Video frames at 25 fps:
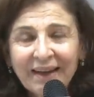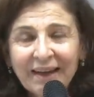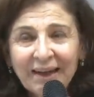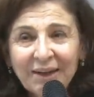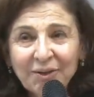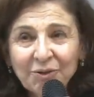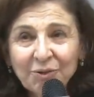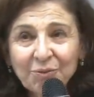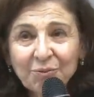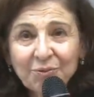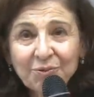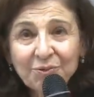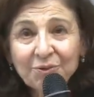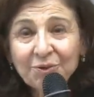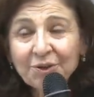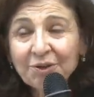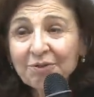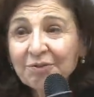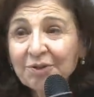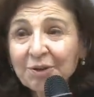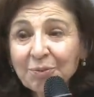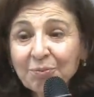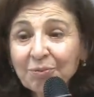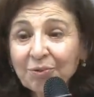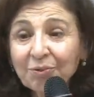à l'autre bout,
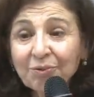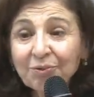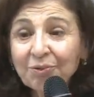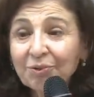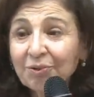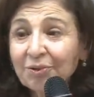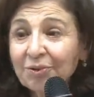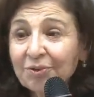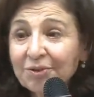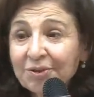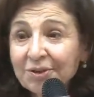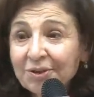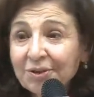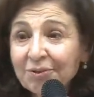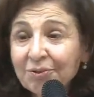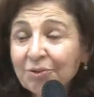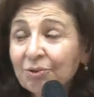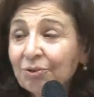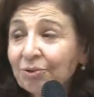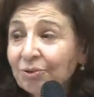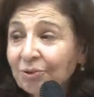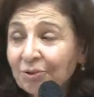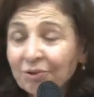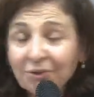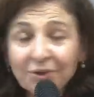qui venaient pour
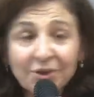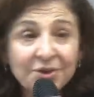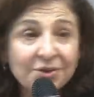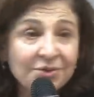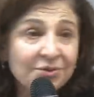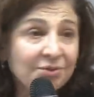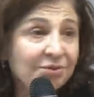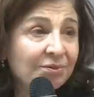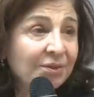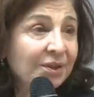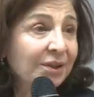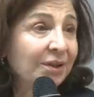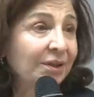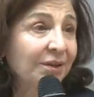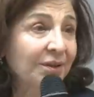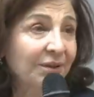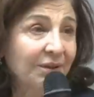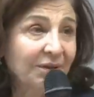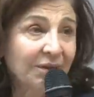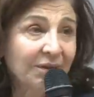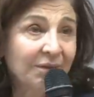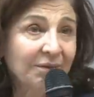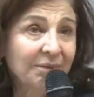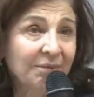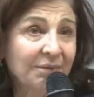d'autres raisons,
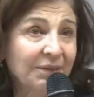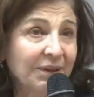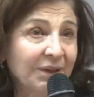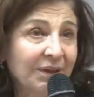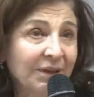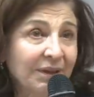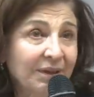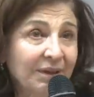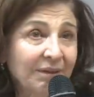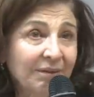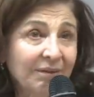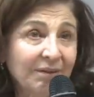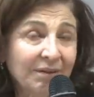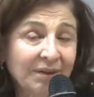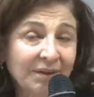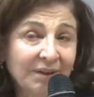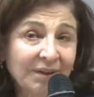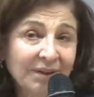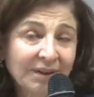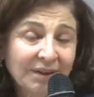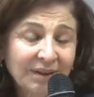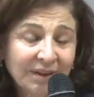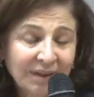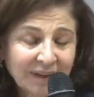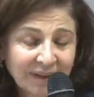d'ailleurs. Mais
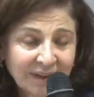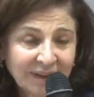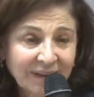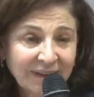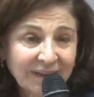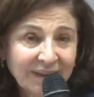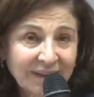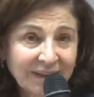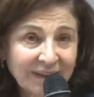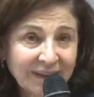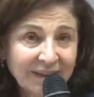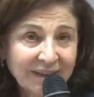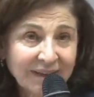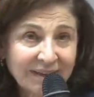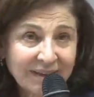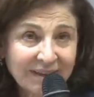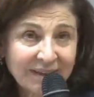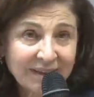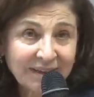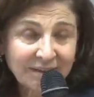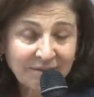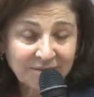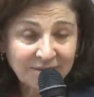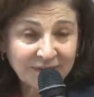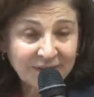
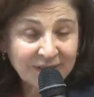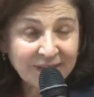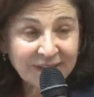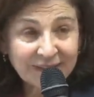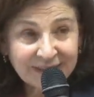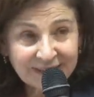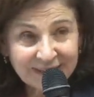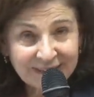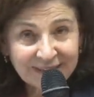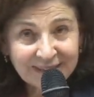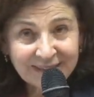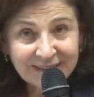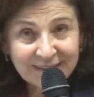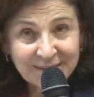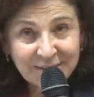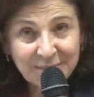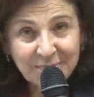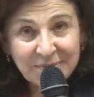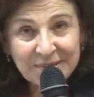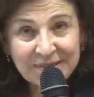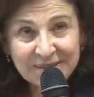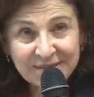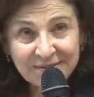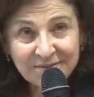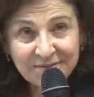il y avait des
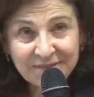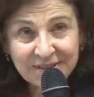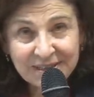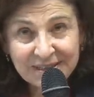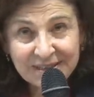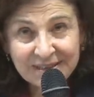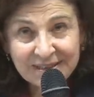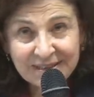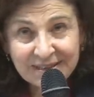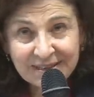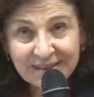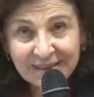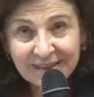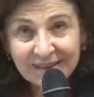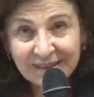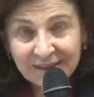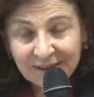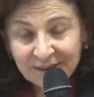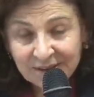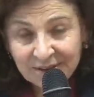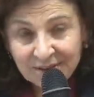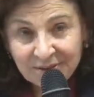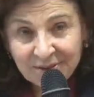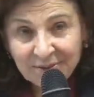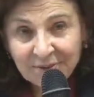spécificités
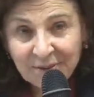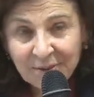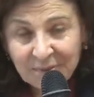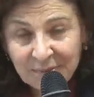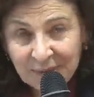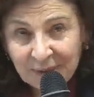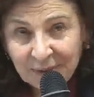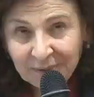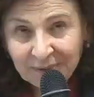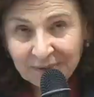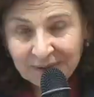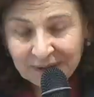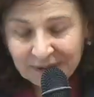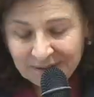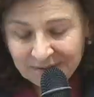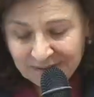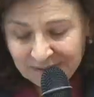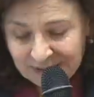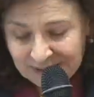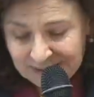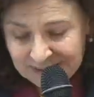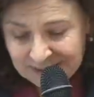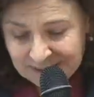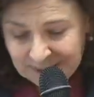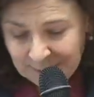qui sont apparues très
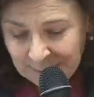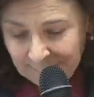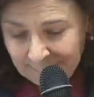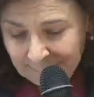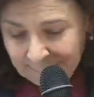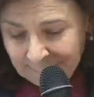vite.